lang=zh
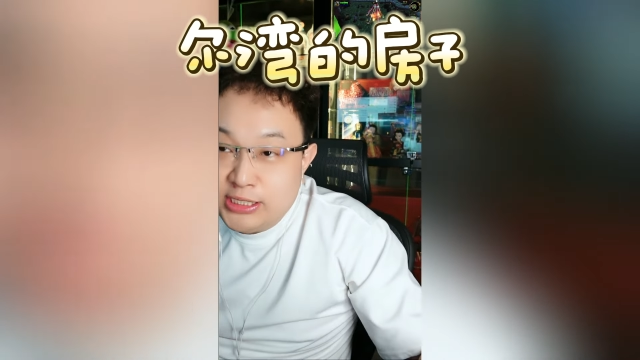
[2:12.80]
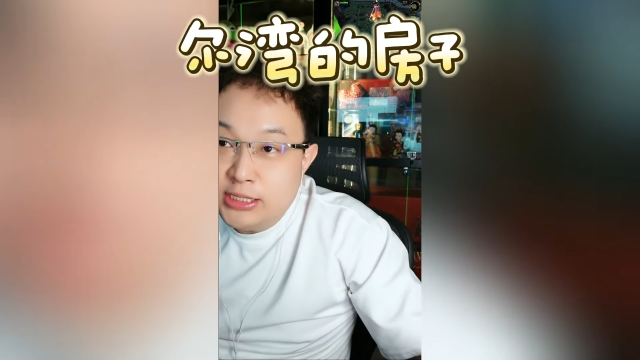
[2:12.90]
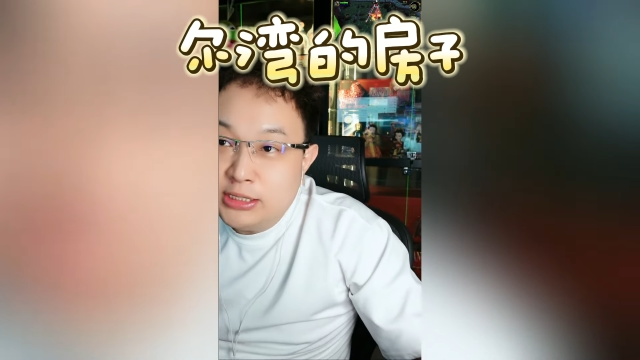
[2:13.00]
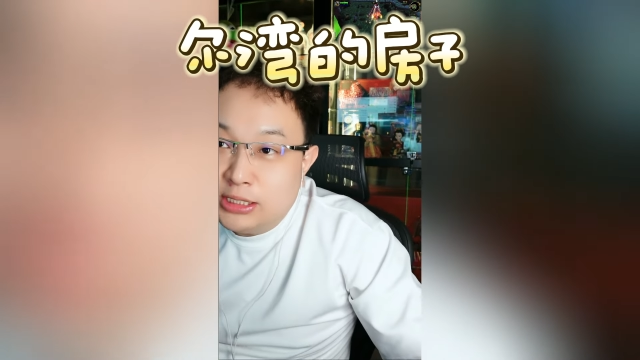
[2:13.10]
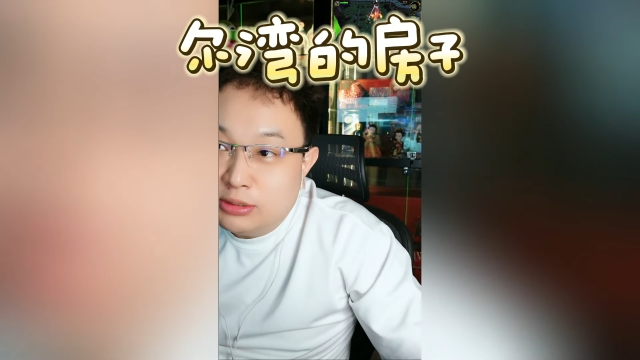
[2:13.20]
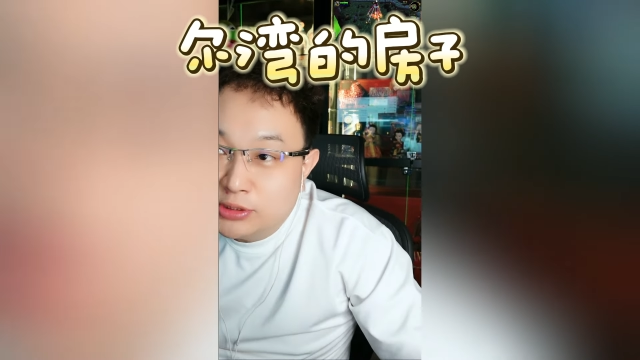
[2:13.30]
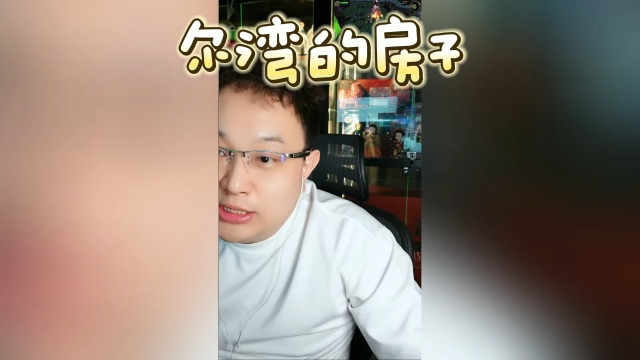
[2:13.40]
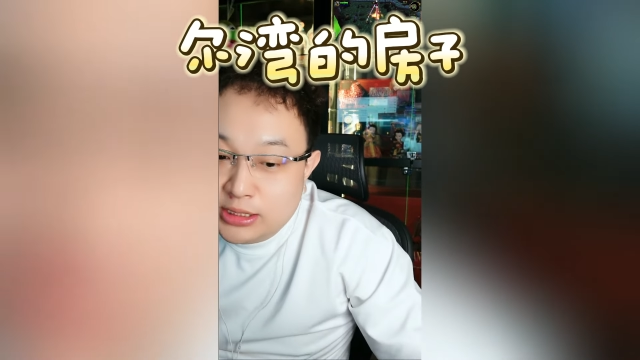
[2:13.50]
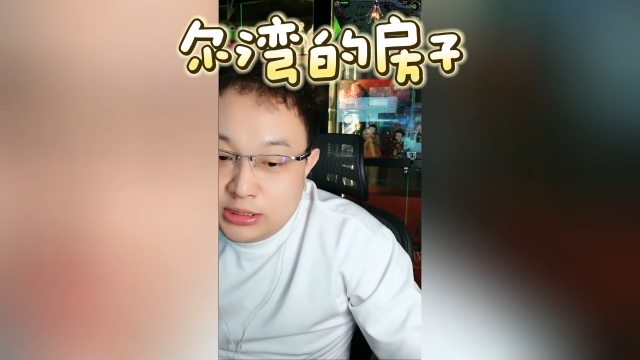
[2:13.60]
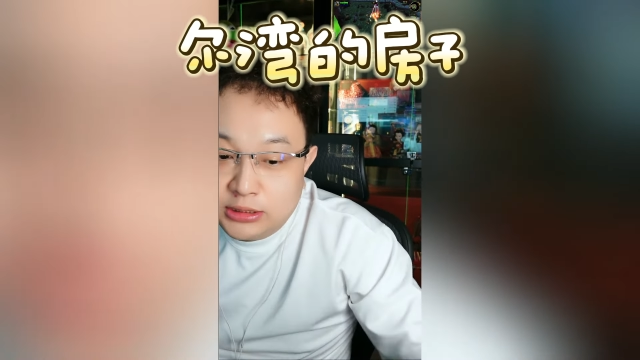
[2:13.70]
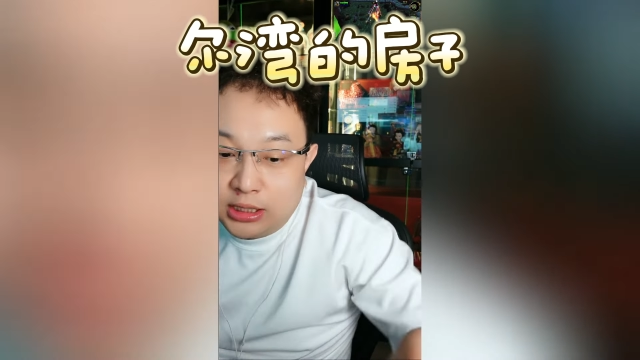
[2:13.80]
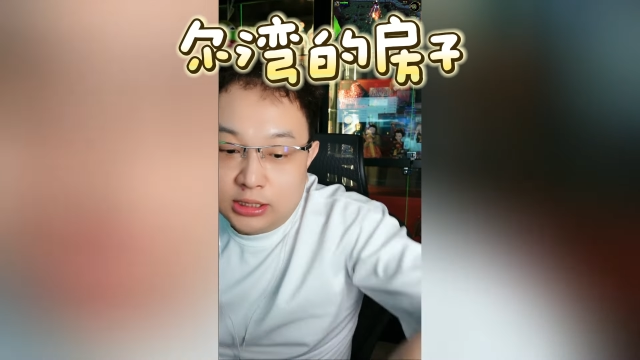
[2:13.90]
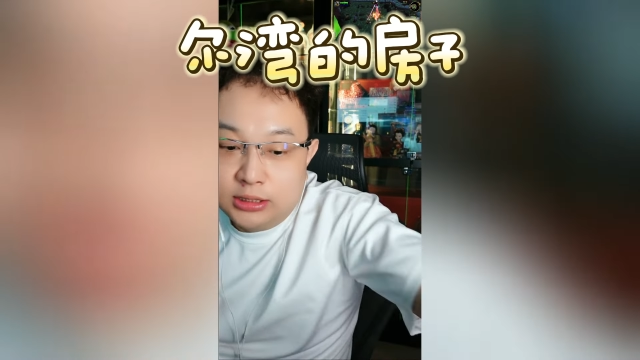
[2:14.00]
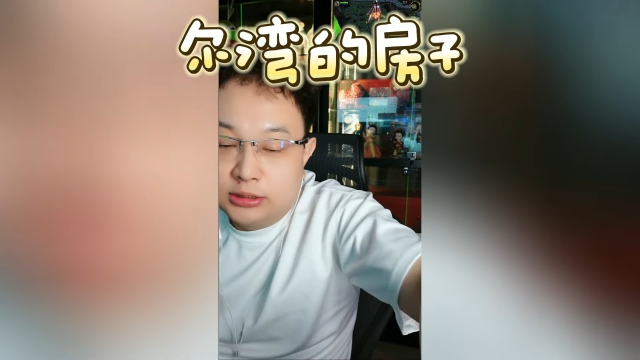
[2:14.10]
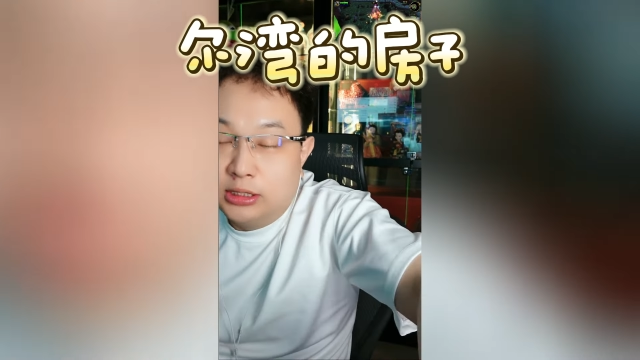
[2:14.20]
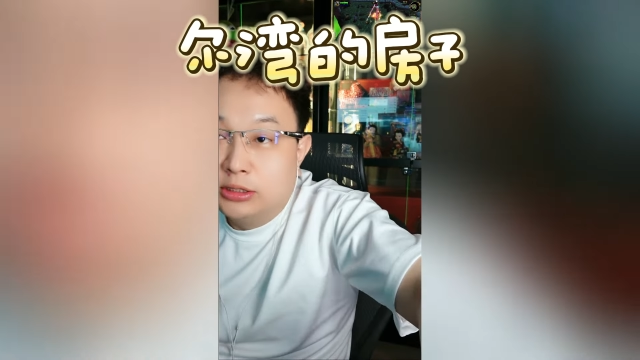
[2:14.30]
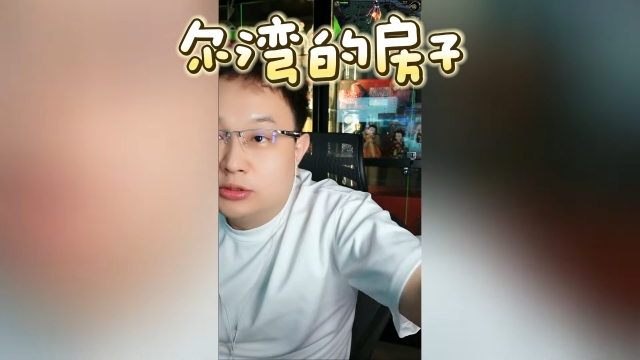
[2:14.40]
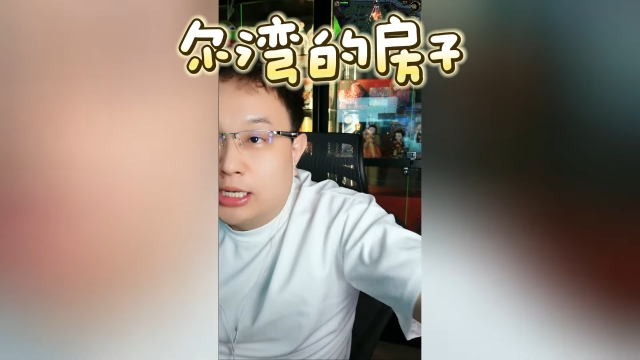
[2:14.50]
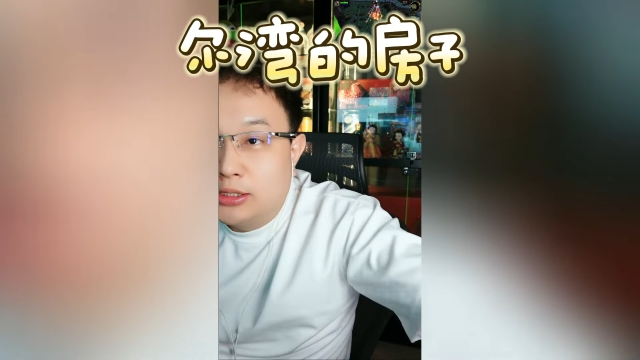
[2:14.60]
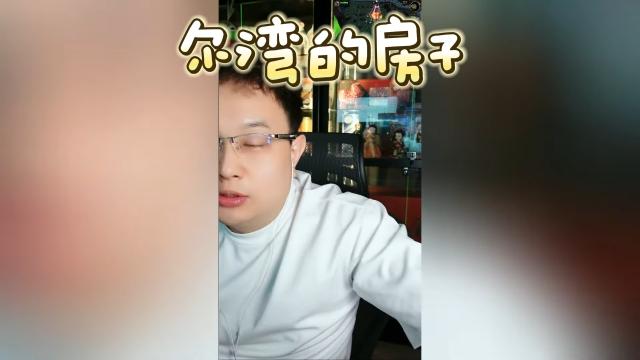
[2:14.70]
你，我建议你等等到
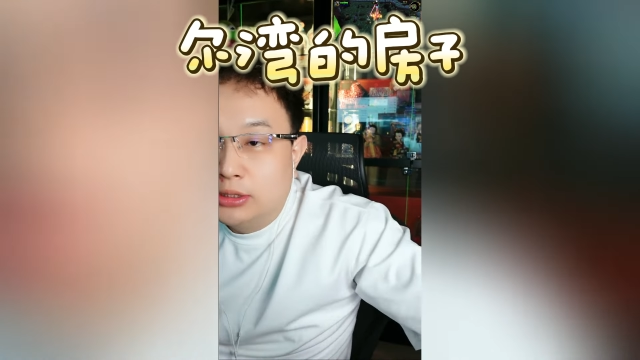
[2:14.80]
啥时候呢？